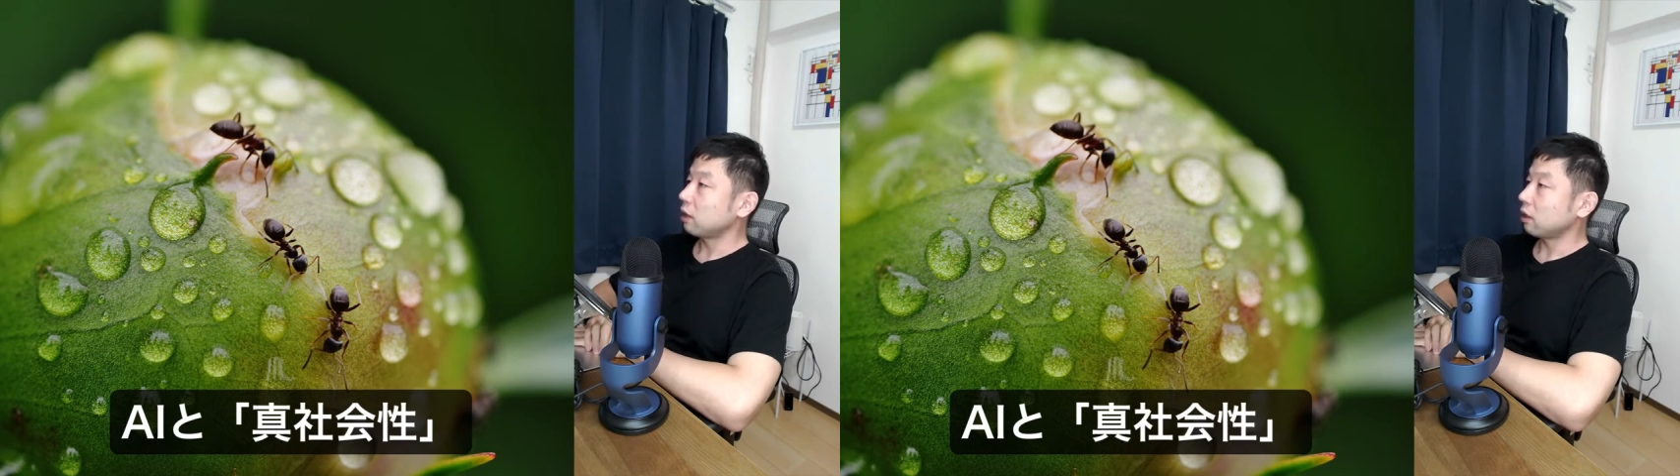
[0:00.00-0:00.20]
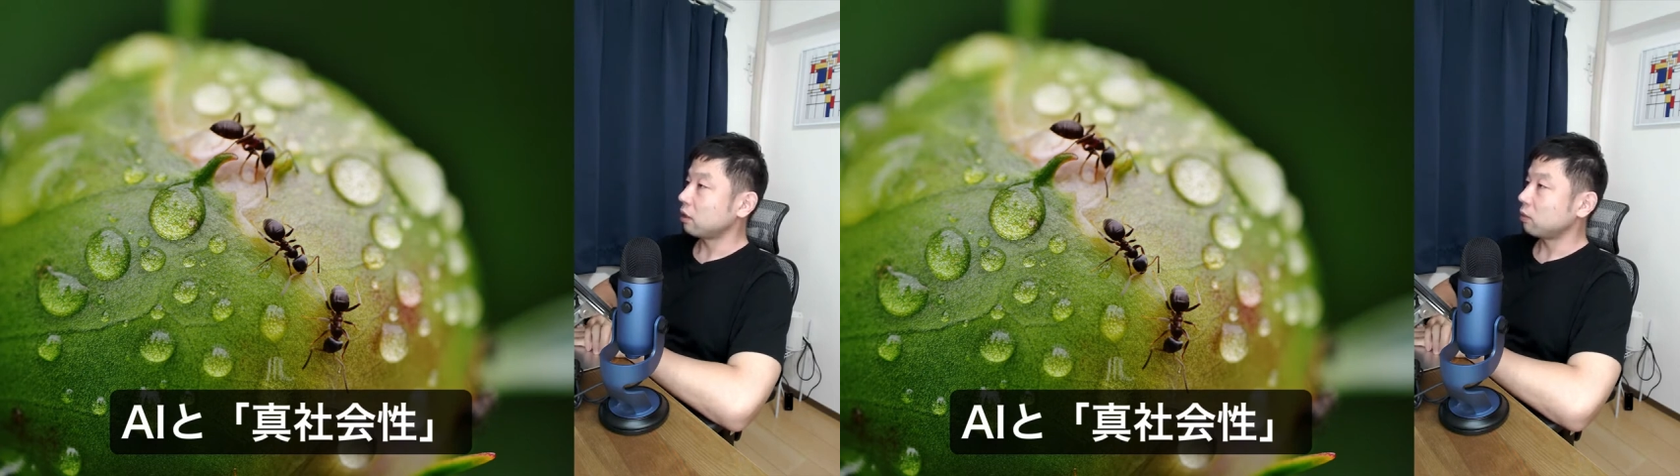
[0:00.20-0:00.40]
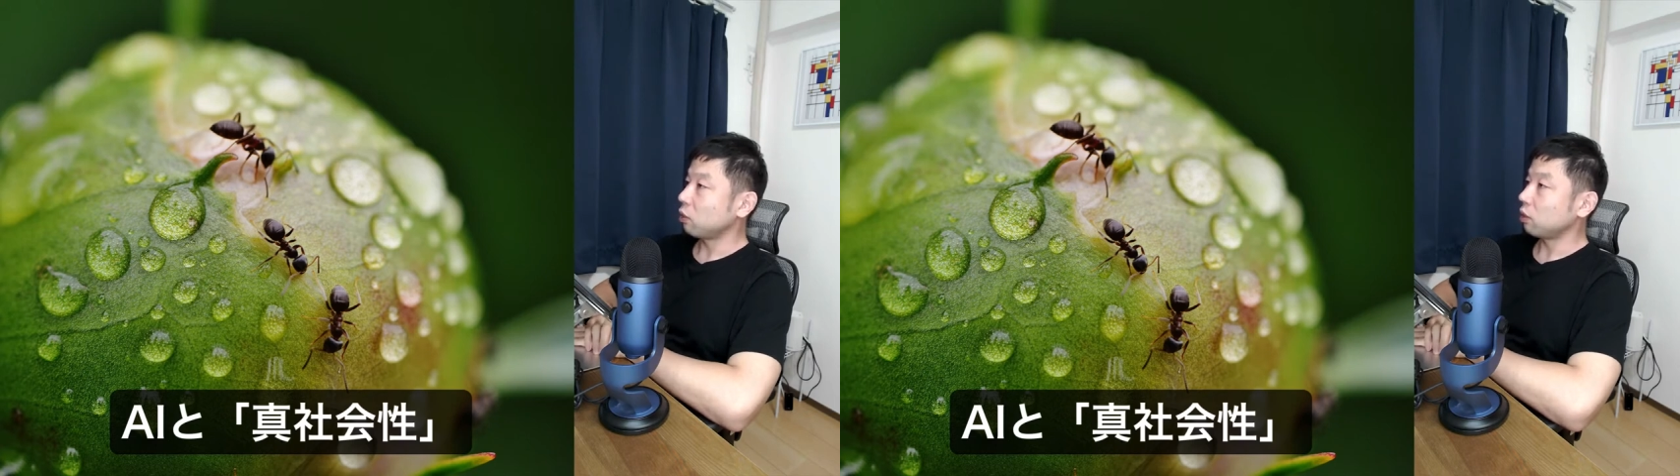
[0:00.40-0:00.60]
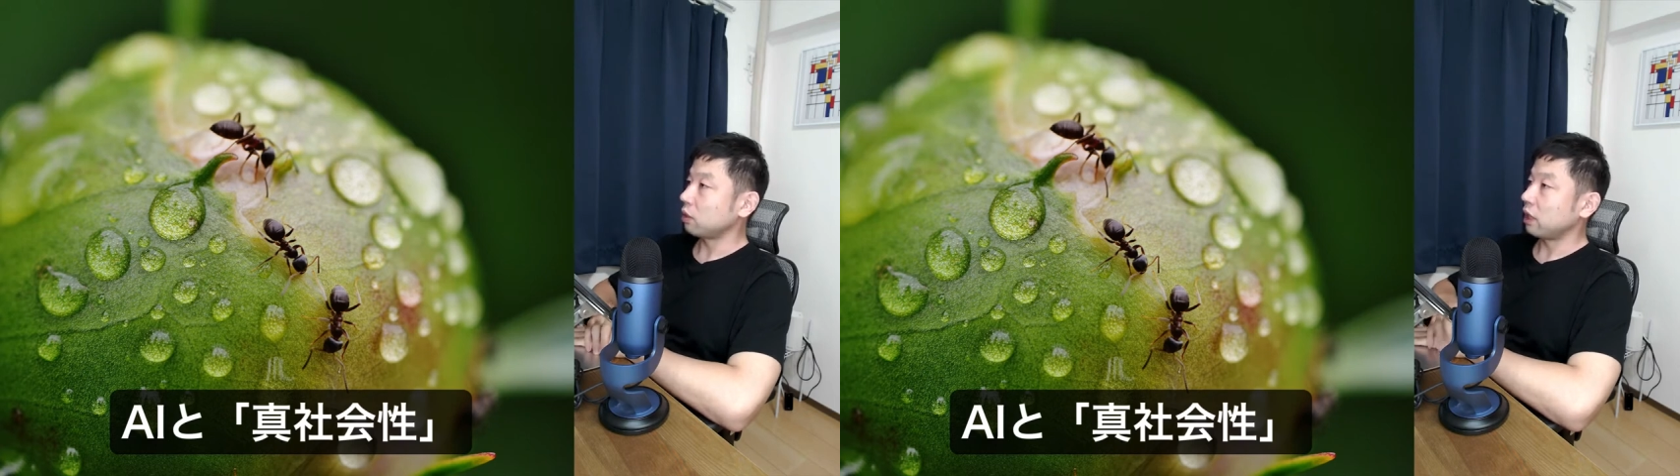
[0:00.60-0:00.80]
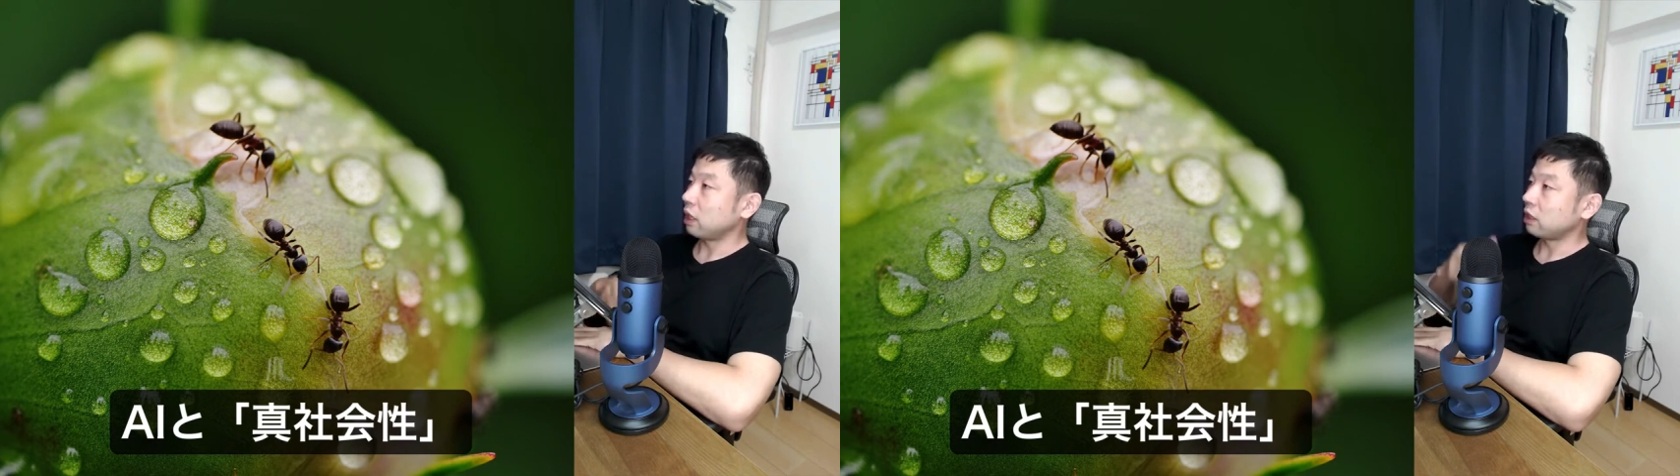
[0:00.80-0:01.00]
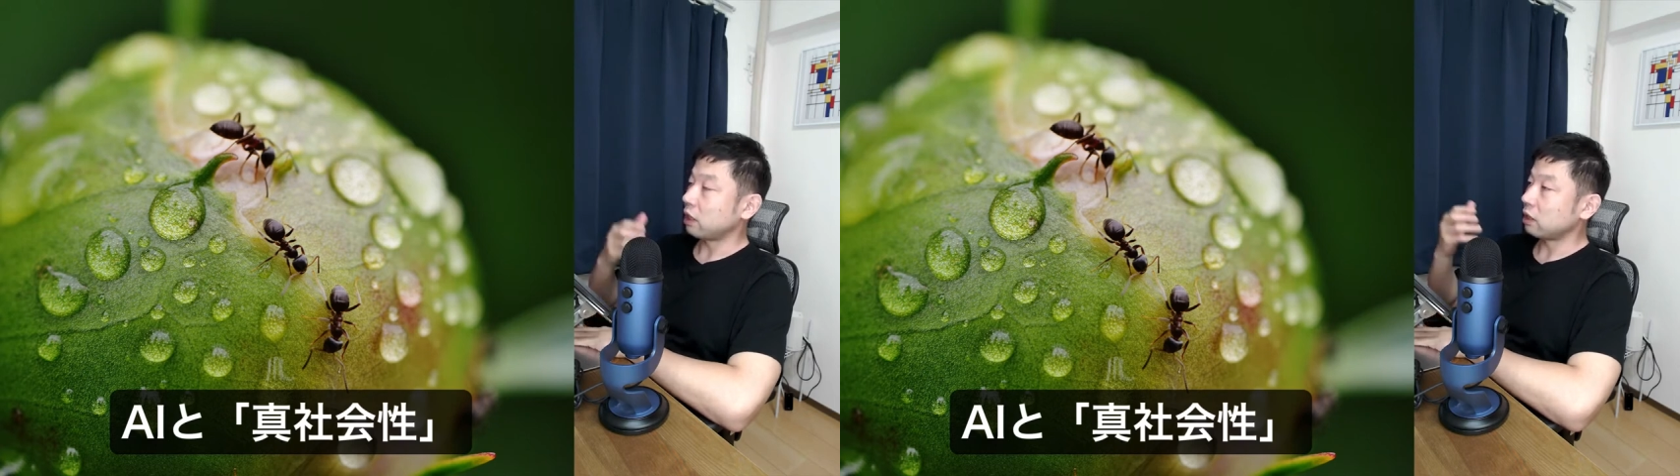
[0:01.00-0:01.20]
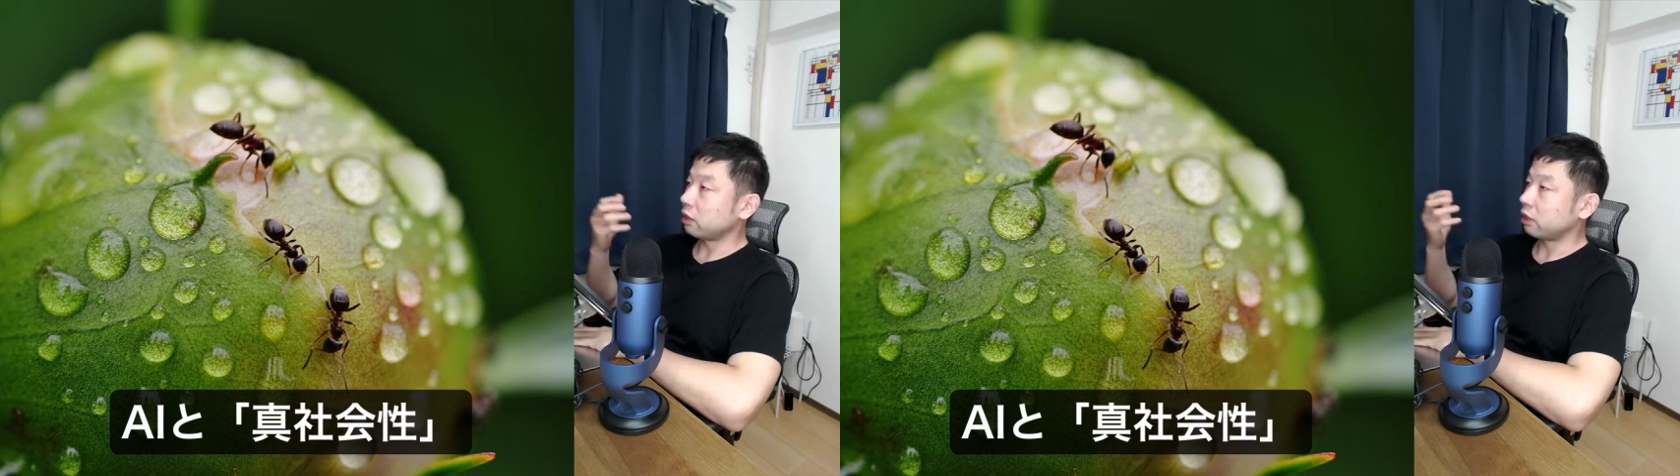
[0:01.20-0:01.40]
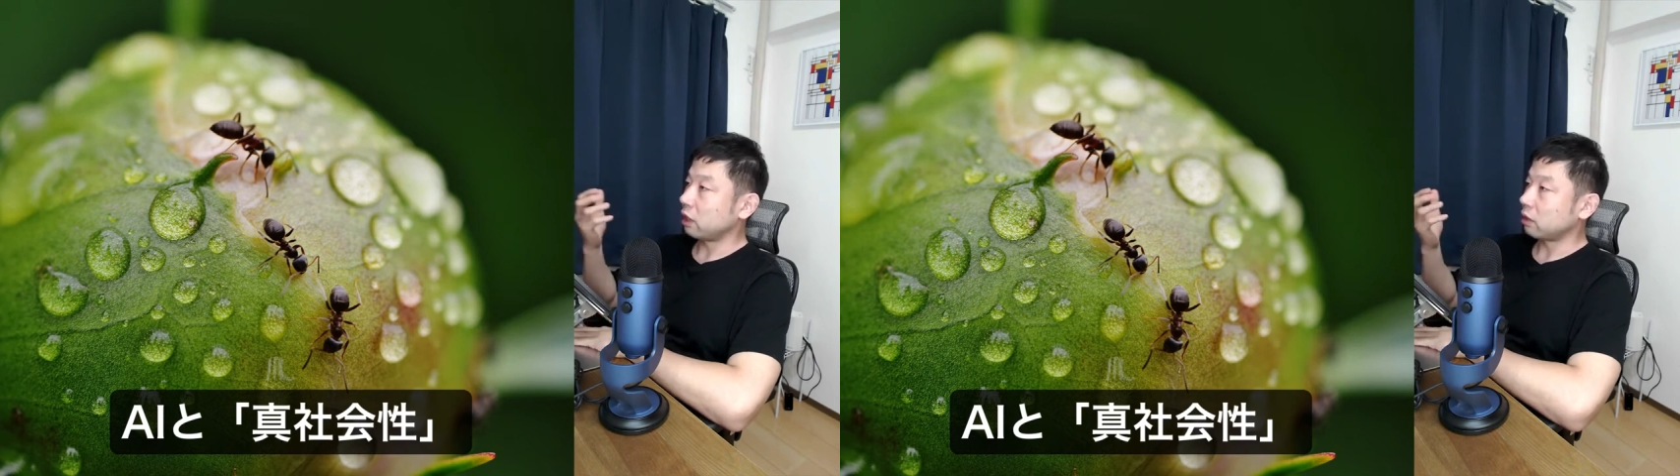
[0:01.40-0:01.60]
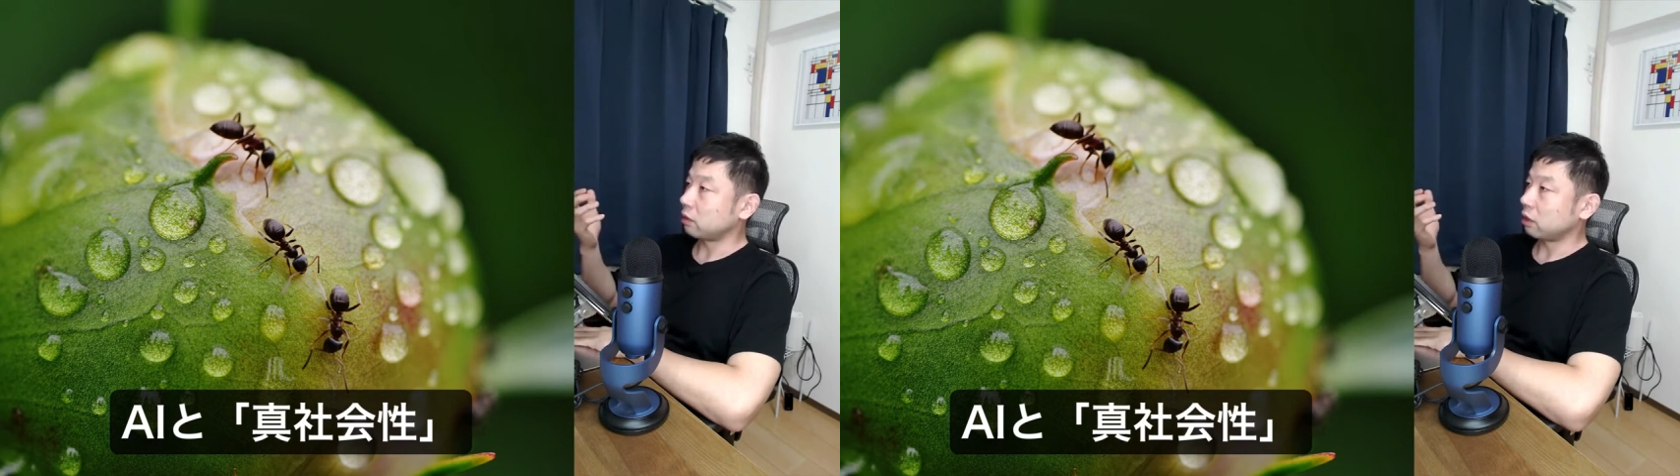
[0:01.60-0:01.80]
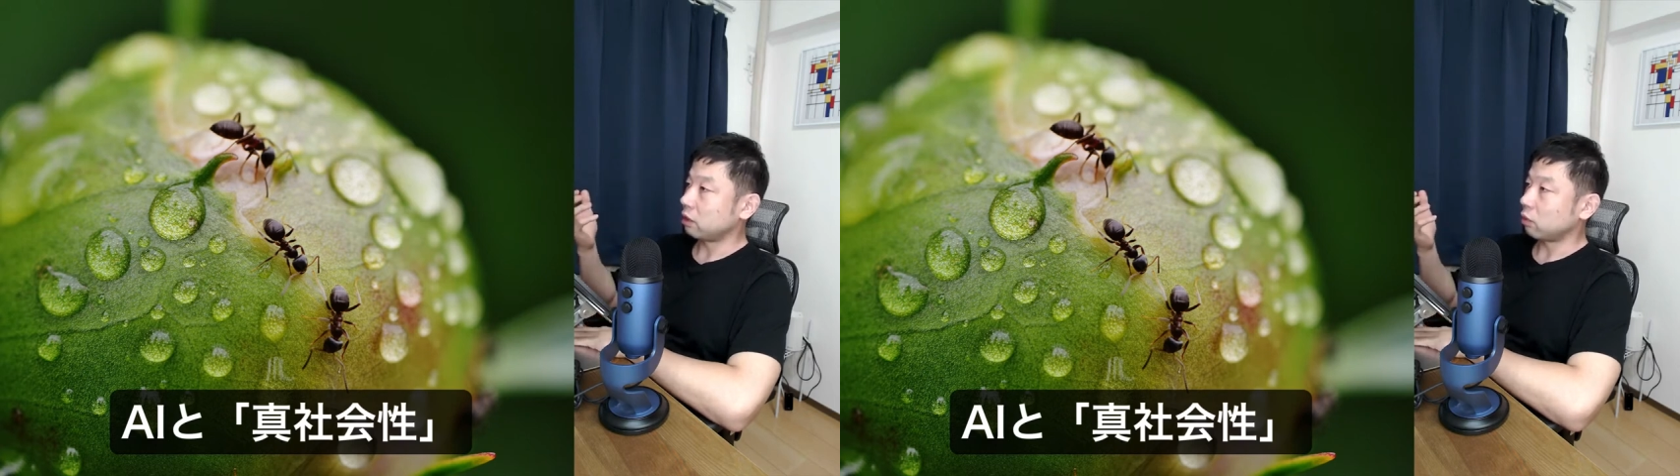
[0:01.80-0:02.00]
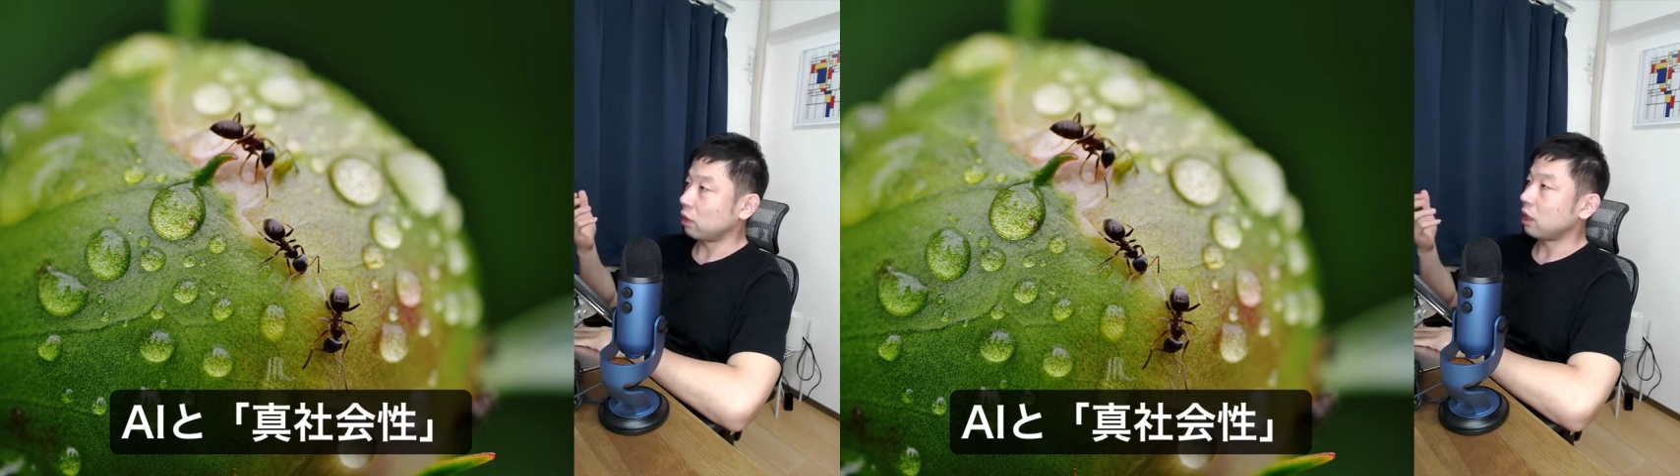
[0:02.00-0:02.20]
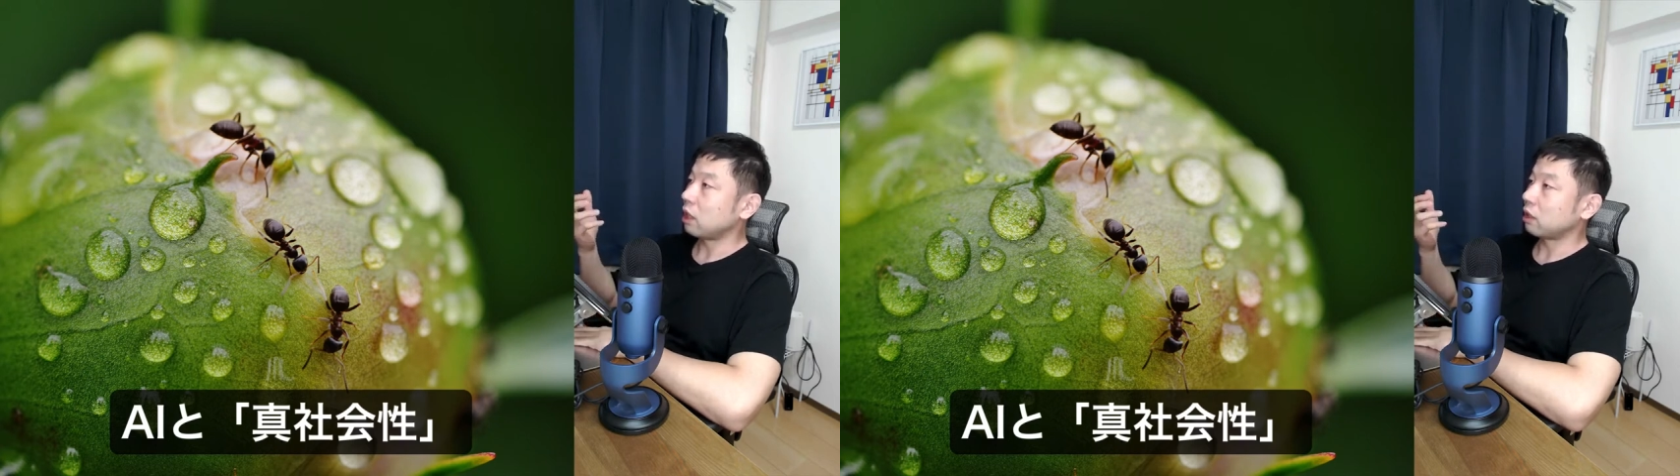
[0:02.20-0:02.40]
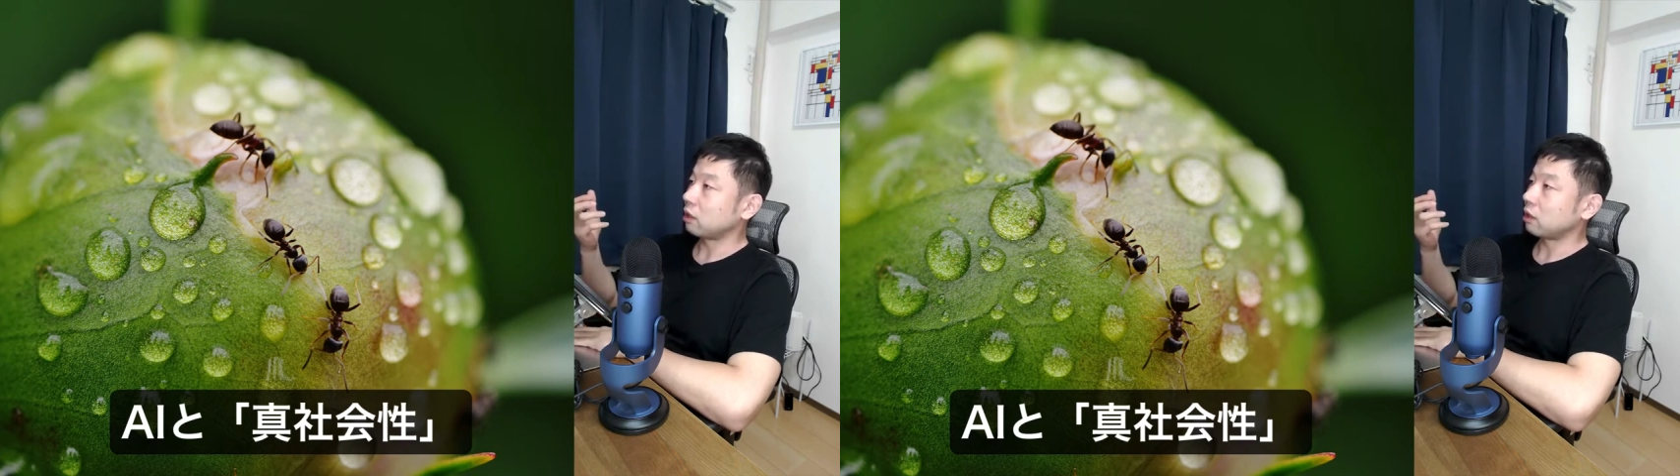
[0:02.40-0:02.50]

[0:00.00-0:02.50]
アリも兵隊アリであったりとか、